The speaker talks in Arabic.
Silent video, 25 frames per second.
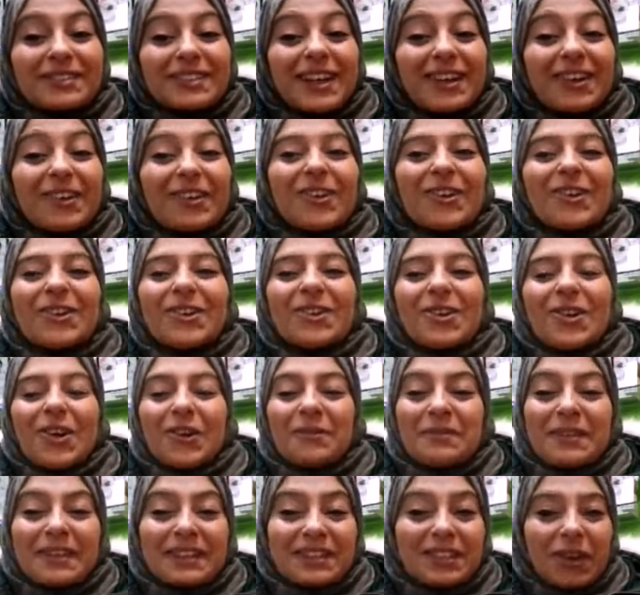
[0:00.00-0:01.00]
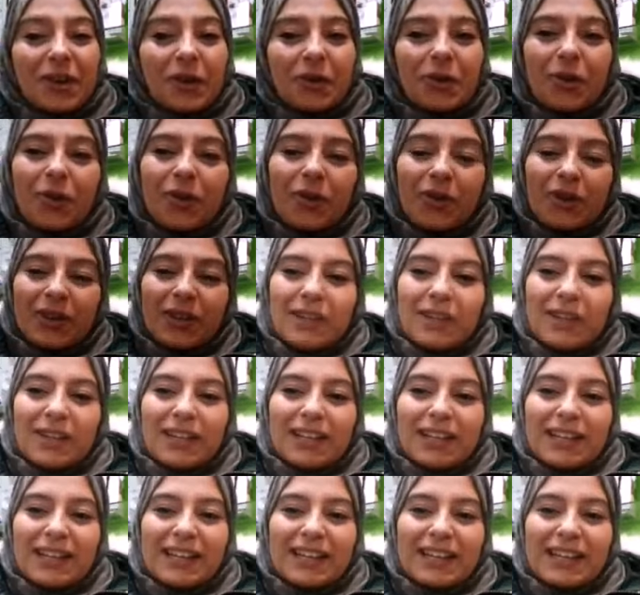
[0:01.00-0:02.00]
تنقول لكم دخلوا
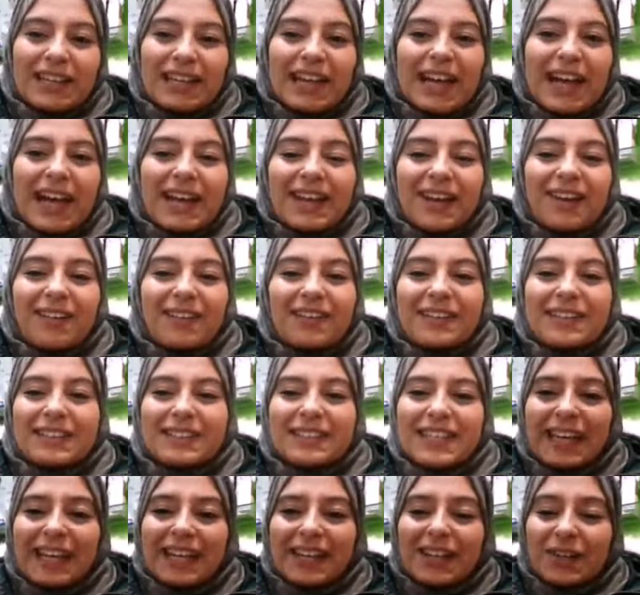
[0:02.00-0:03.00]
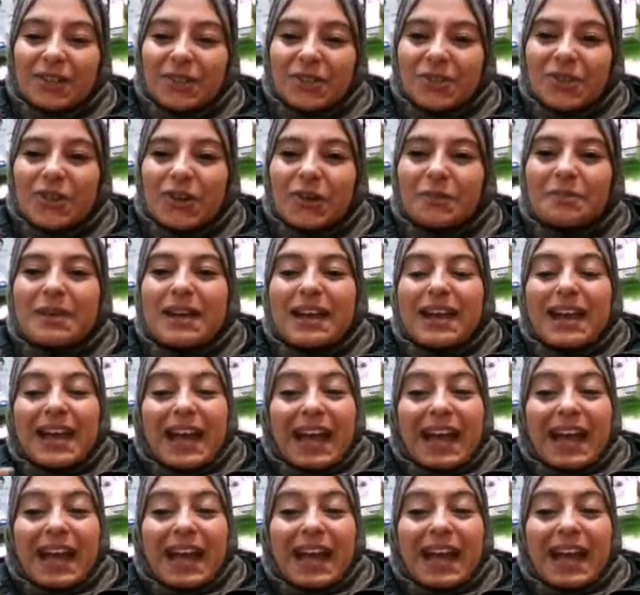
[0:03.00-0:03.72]
القناه ديال اختكم